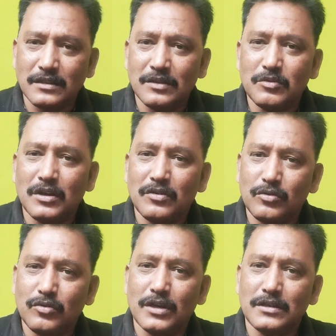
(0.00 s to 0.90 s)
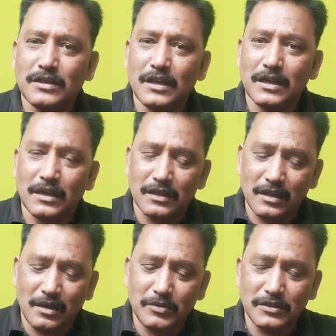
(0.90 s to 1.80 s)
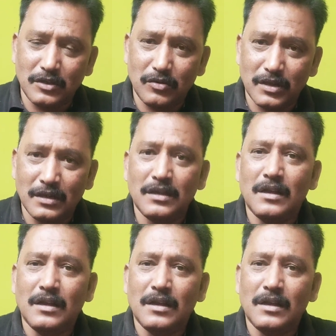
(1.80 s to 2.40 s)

அதிமுகவை உருவாக்குங்க அதுதான் அமித்ஷாவோட